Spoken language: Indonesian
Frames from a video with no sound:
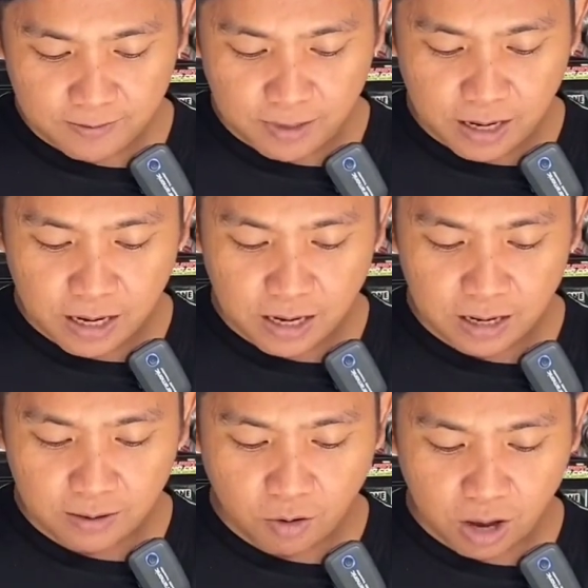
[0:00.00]

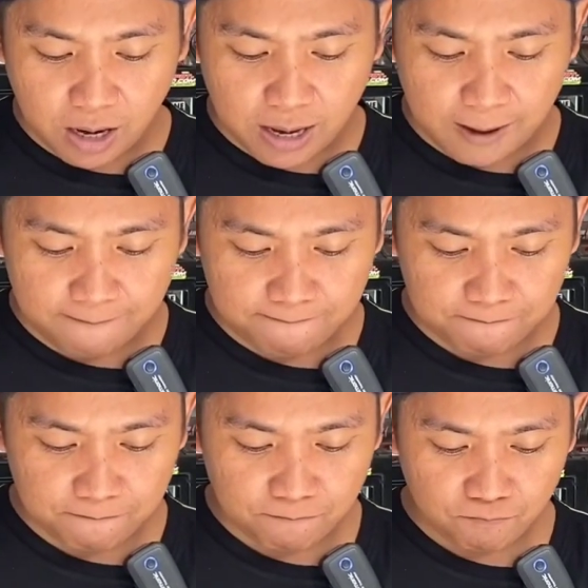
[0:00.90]
Dia orang yang
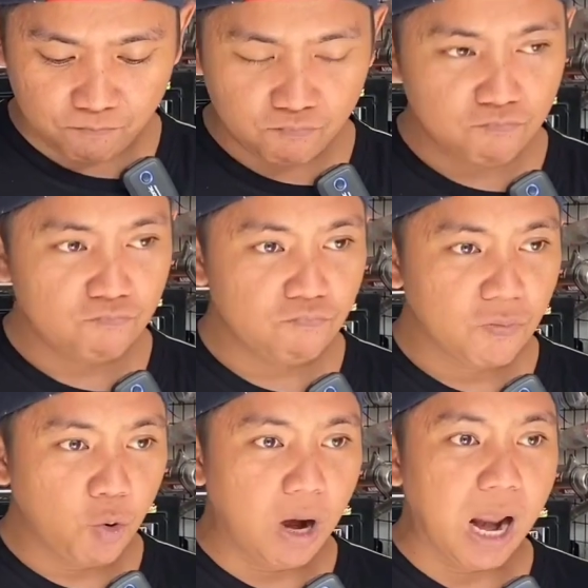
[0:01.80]

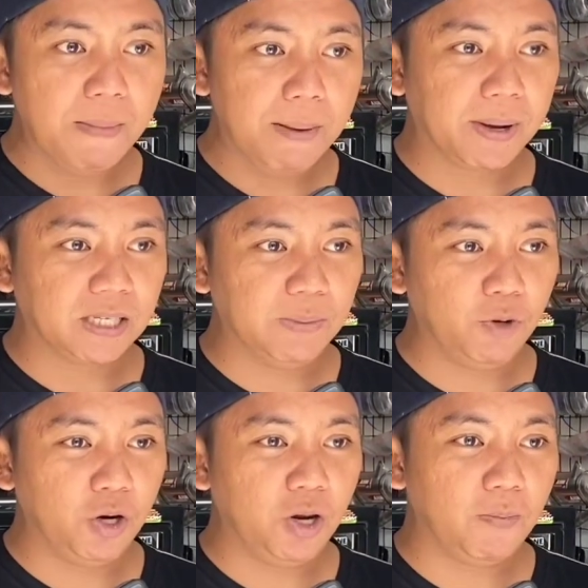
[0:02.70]
udah lama
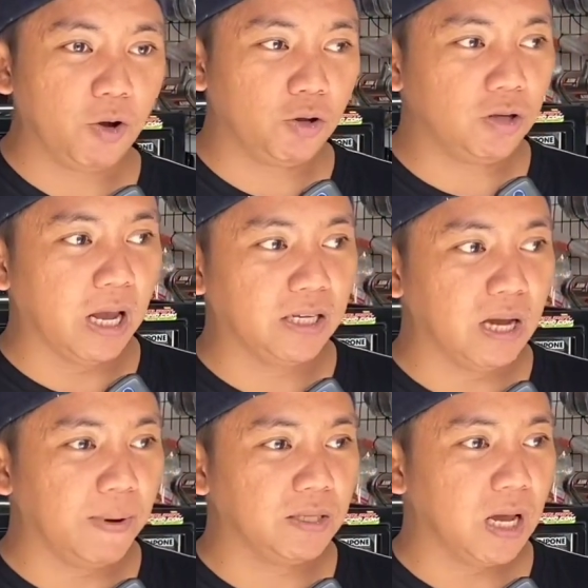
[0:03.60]
berkecimpung dunia motor dari
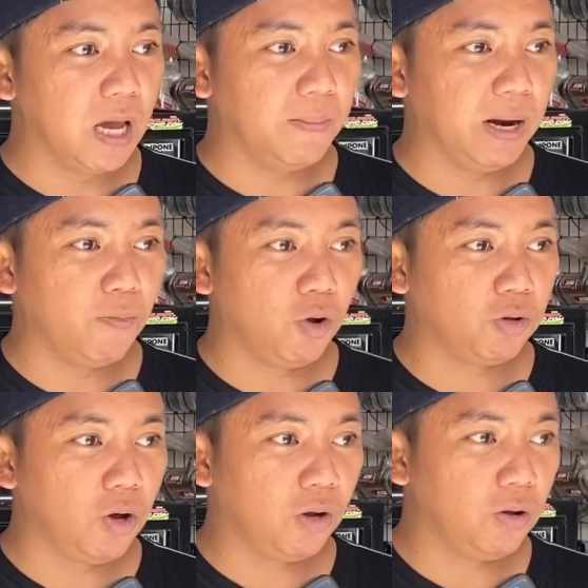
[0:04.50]
zaman saya main
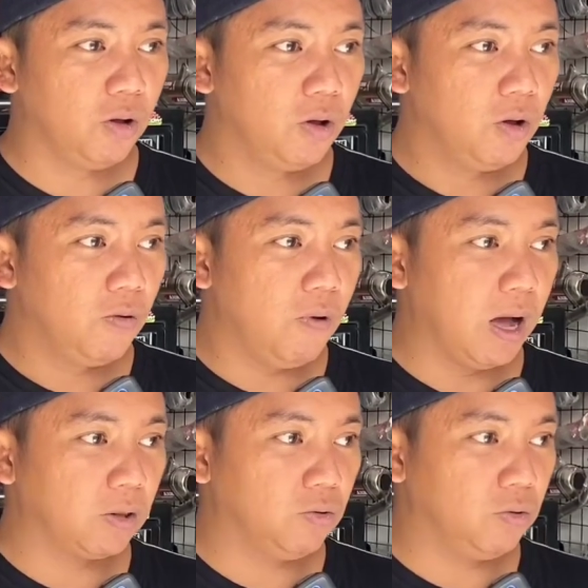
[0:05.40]
motor
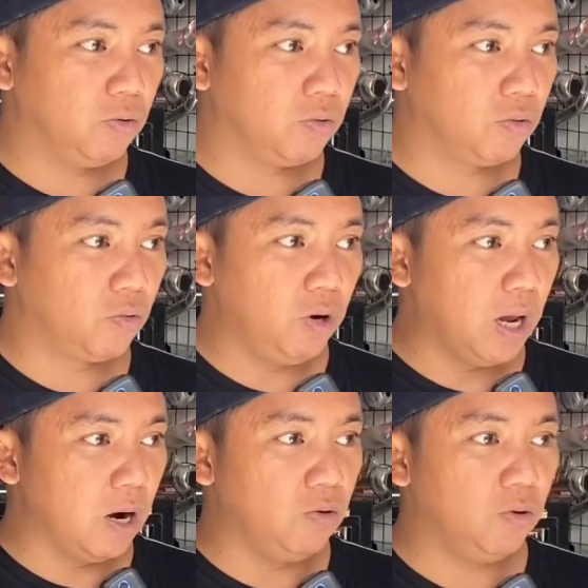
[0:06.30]
waktu
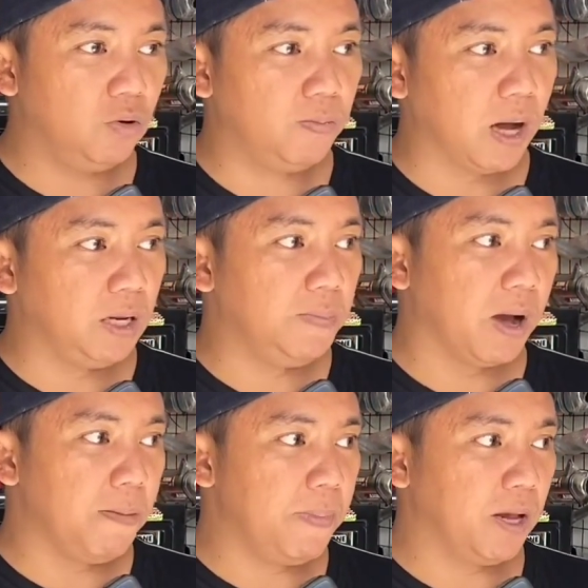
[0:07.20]
kuliah dulu berarti
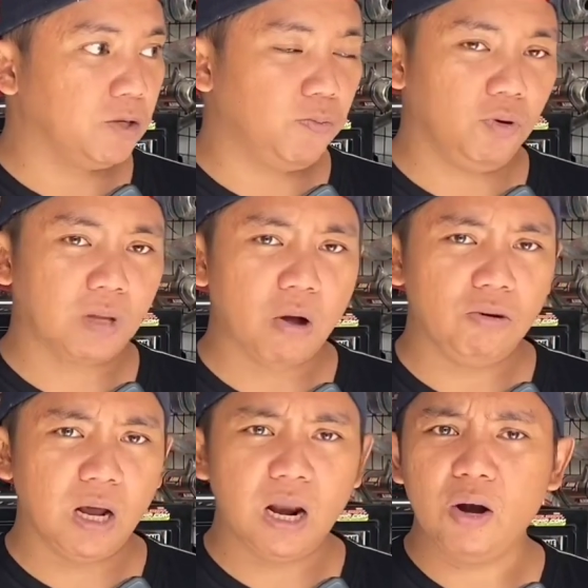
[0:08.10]
berapa ya 10 tahun
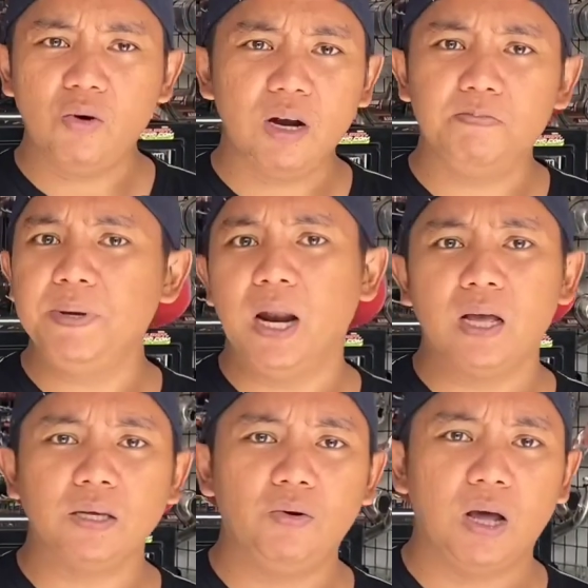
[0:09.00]
yang laluan lebih
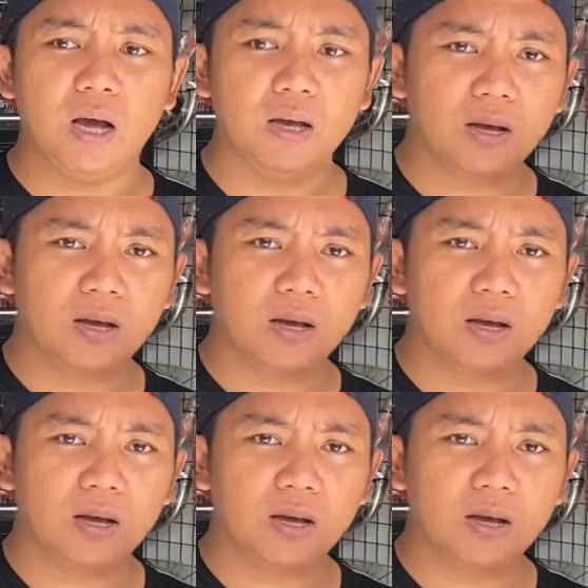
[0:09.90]
lah saya udah